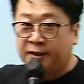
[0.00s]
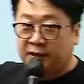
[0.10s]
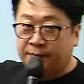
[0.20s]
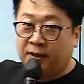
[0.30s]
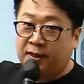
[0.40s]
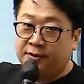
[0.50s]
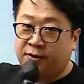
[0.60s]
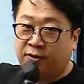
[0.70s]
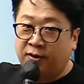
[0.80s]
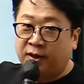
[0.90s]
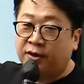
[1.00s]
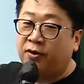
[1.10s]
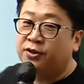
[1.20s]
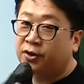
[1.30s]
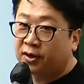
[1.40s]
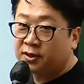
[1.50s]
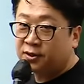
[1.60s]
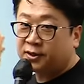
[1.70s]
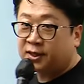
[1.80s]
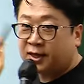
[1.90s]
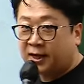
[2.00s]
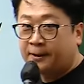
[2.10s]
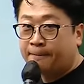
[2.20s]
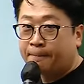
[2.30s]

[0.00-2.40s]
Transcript: 입안에서 결정하는 절차다.